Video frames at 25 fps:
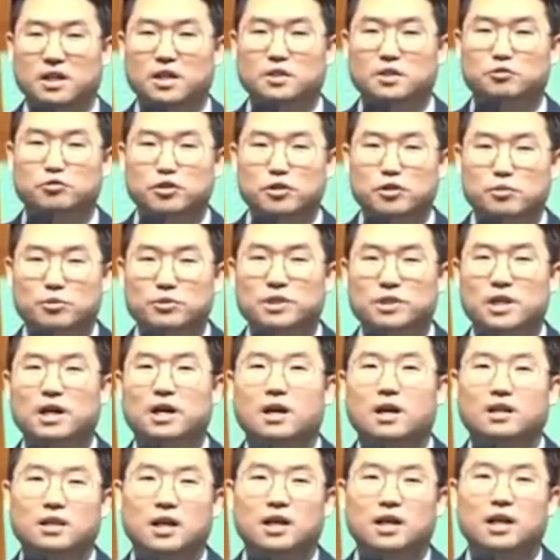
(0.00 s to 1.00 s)
예수님을
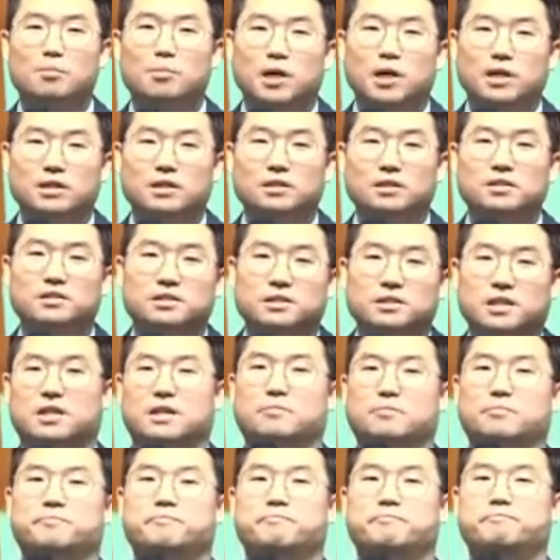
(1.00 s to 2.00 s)
생각나게 만드는
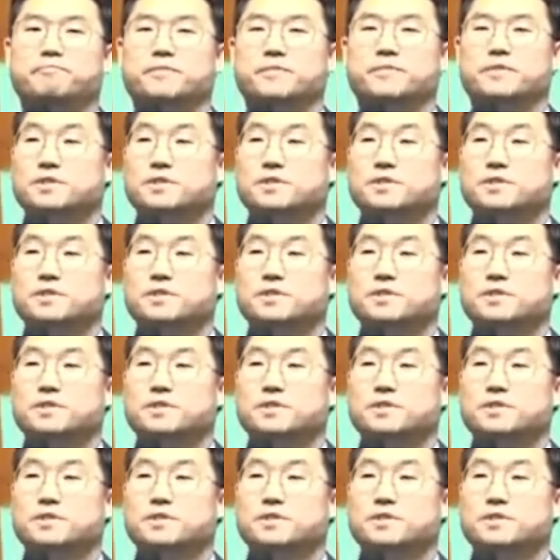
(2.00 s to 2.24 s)
사람.